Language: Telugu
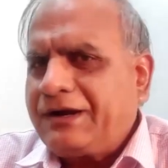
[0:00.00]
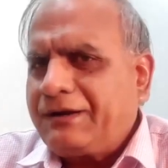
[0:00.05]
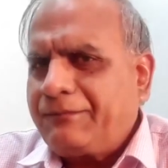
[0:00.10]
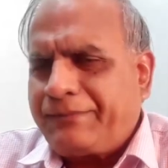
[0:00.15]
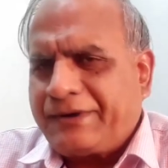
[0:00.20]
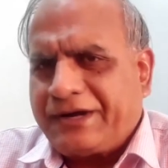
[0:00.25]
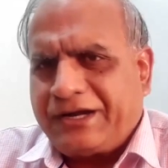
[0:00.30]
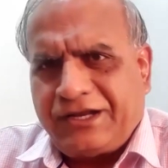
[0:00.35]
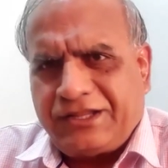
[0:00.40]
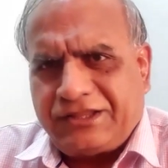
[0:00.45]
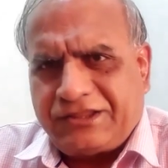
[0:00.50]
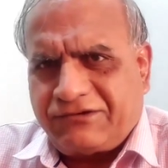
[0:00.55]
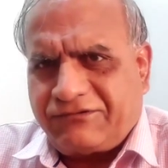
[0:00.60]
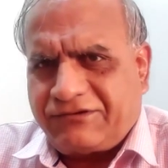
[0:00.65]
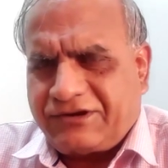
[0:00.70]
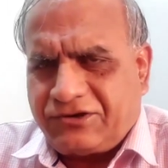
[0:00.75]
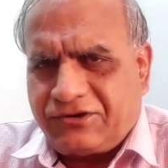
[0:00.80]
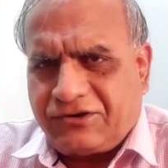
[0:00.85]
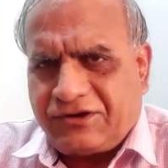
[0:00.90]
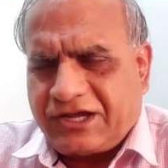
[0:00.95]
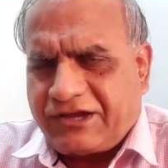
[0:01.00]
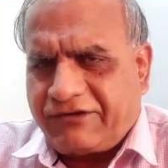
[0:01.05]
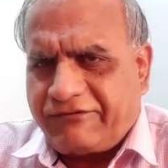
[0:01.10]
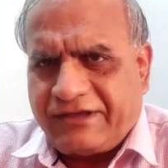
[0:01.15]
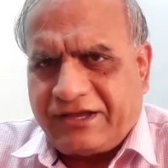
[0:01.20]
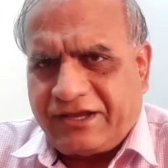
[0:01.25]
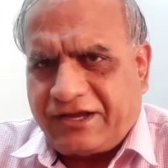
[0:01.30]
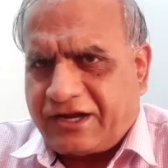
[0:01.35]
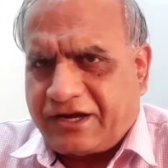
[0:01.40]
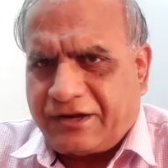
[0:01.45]
మన పండిత వర్యులకు
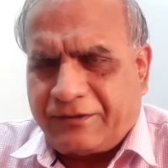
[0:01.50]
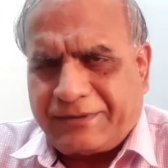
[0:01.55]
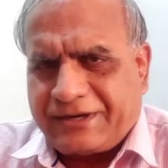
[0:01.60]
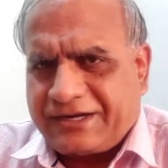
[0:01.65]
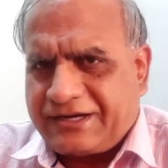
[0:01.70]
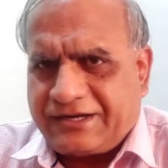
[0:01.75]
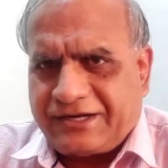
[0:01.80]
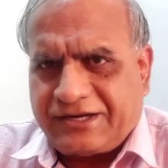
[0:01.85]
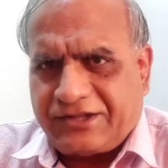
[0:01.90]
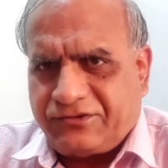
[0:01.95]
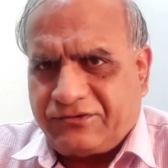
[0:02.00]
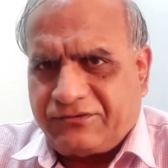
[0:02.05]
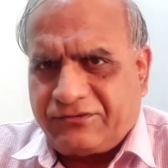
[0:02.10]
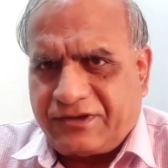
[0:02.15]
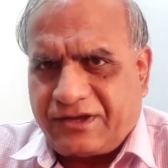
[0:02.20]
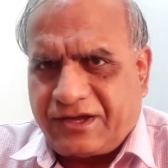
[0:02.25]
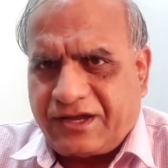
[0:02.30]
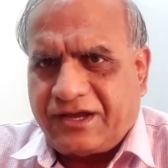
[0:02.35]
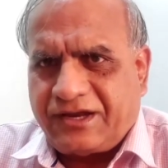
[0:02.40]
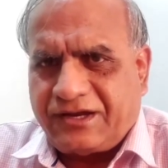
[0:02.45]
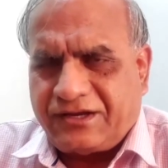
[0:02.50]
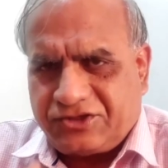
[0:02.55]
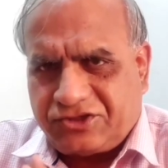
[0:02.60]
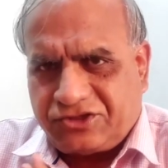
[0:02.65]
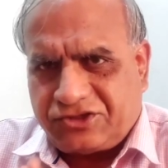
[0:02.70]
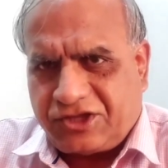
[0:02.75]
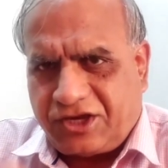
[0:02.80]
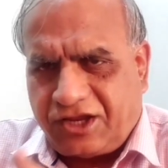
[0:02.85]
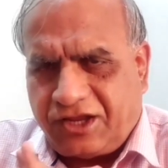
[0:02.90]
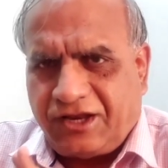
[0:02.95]
అవి ఏం కనపట్టలేదు ఆయన
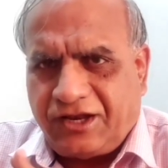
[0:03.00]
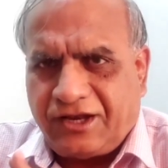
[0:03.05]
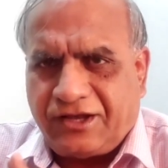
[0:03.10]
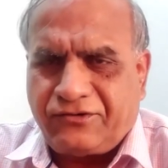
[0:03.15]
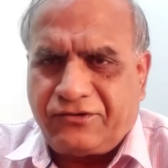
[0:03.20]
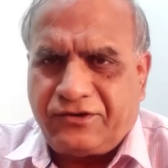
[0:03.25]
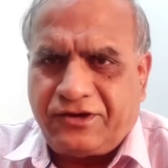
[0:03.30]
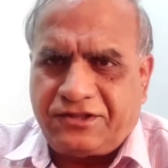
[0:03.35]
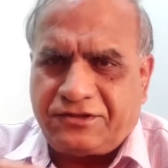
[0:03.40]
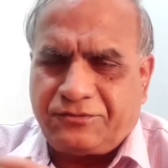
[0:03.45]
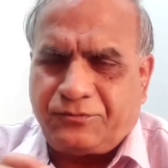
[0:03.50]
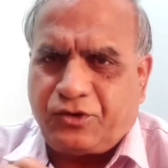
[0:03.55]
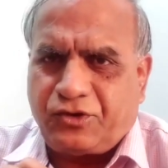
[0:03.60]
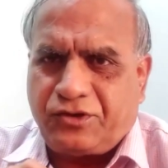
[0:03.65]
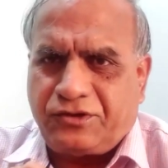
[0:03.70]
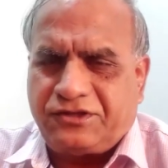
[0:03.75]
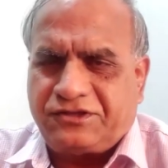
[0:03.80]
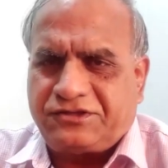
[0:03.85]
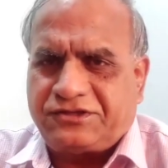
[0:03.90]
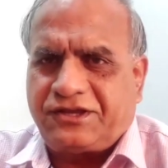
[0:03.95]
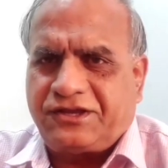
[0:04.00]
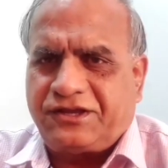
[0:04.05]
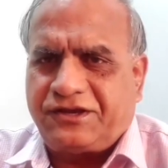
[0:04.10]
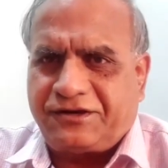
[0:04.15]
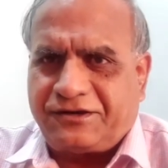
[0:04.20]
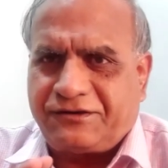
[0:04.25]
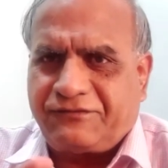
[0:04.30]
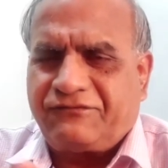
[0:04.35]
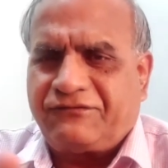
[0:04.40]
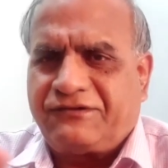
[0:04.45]
స్త్రీలకు నిధి బోధ
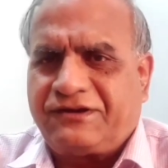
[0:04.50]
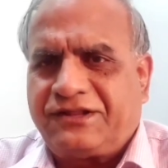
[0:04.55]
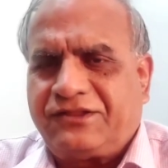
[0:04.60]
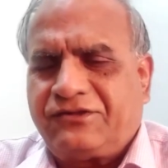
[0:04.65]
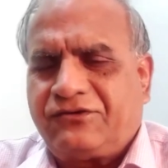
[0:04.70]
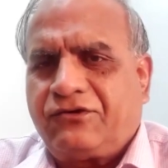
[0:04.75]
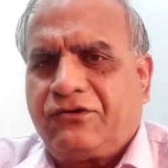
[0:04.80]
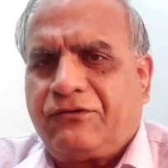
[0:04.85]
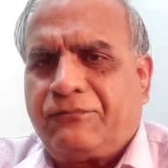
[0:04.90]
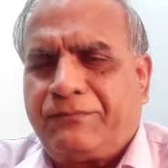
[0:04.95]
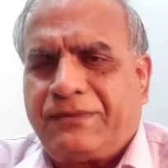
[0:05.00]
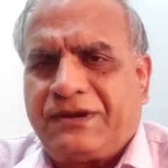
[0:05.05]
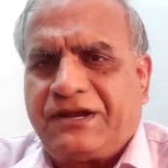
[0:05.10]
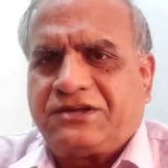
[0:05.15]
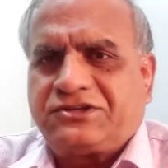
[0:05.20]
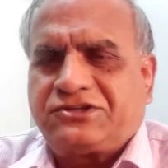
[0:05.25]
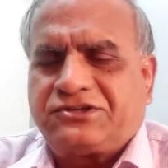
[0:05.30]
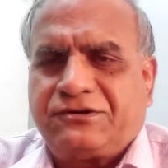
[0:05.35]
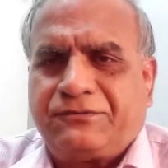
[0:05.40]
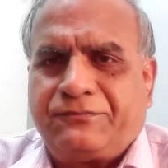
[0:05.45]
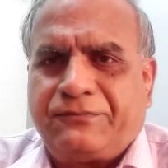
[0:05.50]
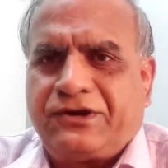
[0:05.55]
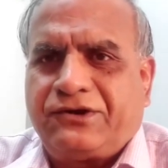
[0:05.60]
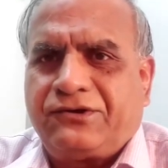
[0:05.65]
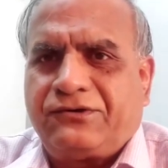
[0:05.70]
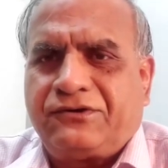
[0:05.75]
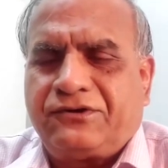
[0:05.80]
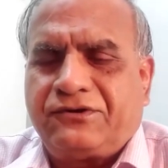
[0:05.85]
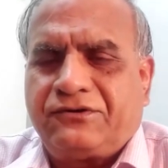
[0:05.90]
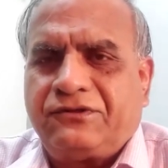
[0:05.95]
చేయటం అనేది గొప్ప లక్షణం
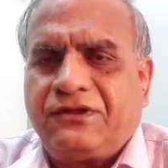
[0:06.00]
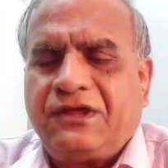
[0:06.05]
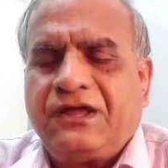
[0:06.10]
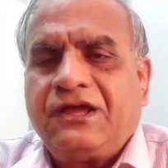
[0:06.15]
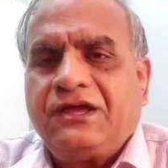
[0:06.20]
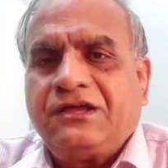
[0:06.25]
పెట్టుకున్నాడు